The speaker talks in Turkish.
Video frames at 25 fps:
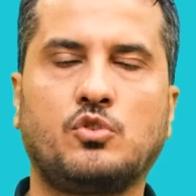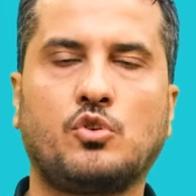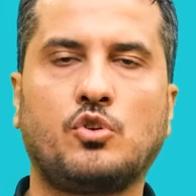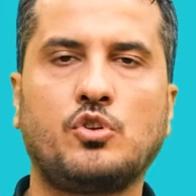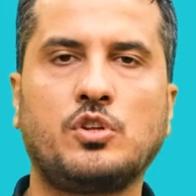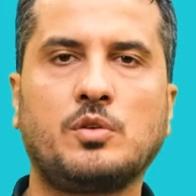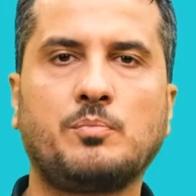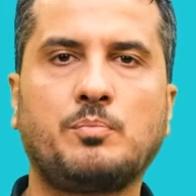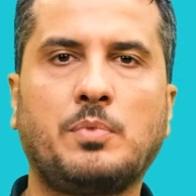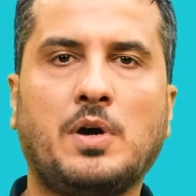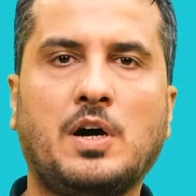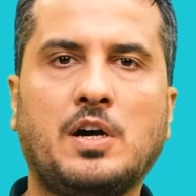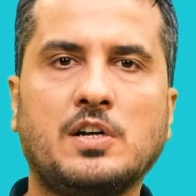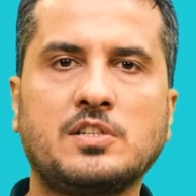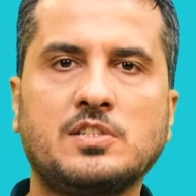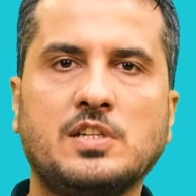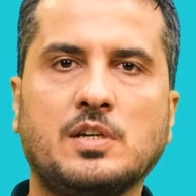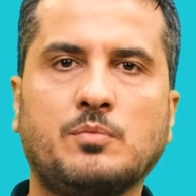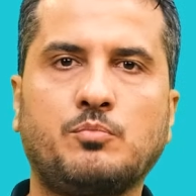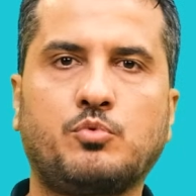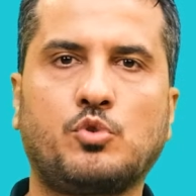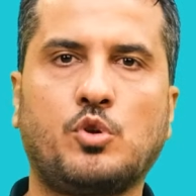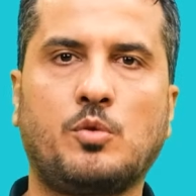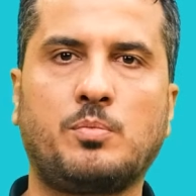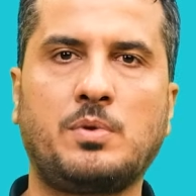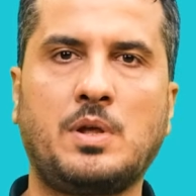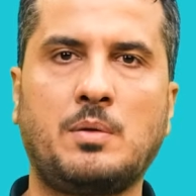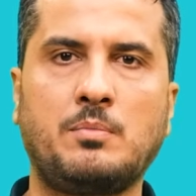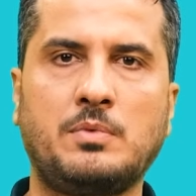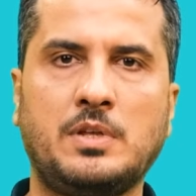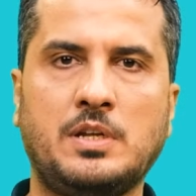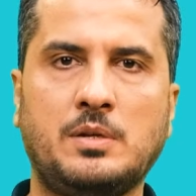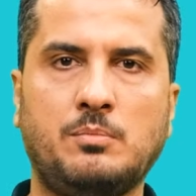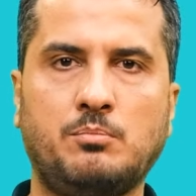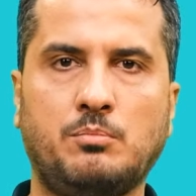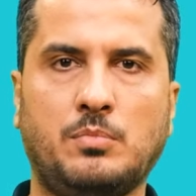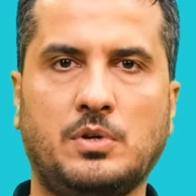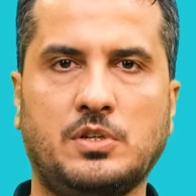kronik bağırsak
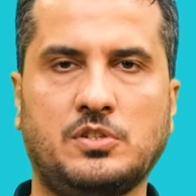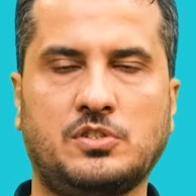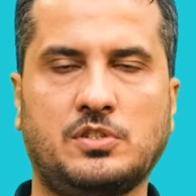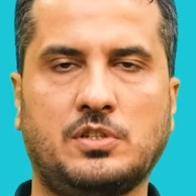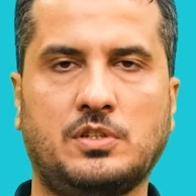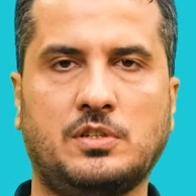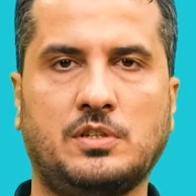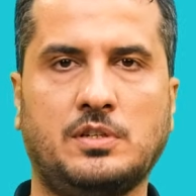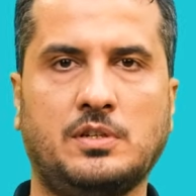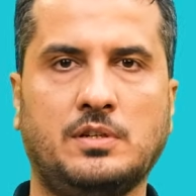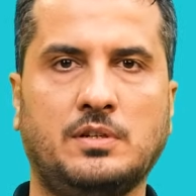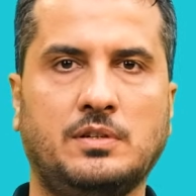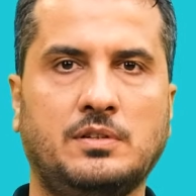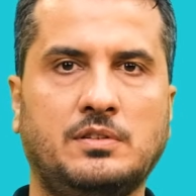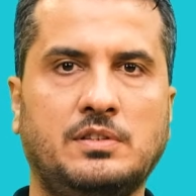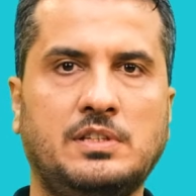problemleri mi başladı?